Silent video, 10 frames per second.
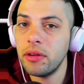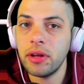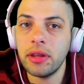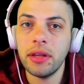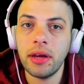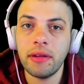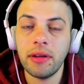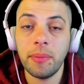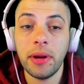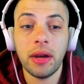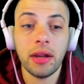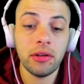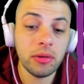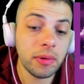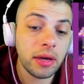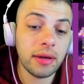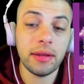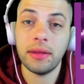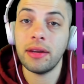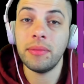lo que tienen que hacer para el airdrop
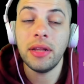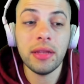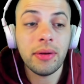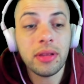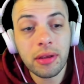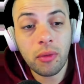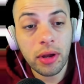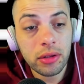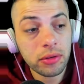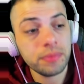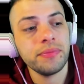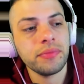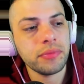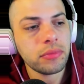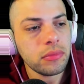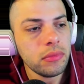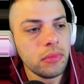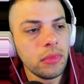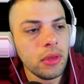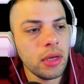que termina el día 24
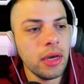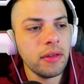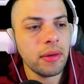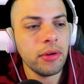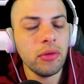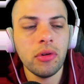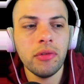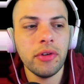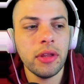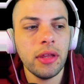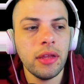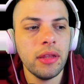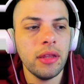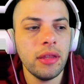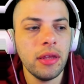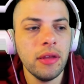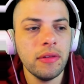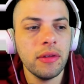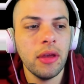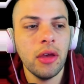es abrir un cofre de,
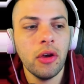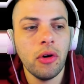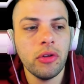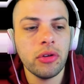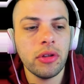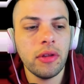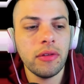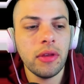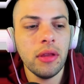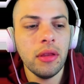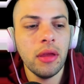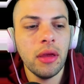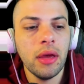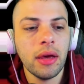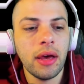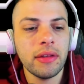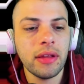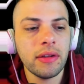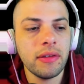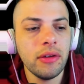10, otro de 100,
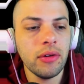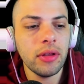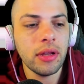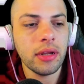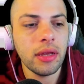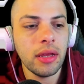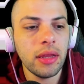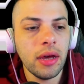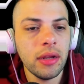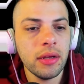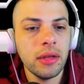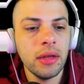gastar 5 de energía diaria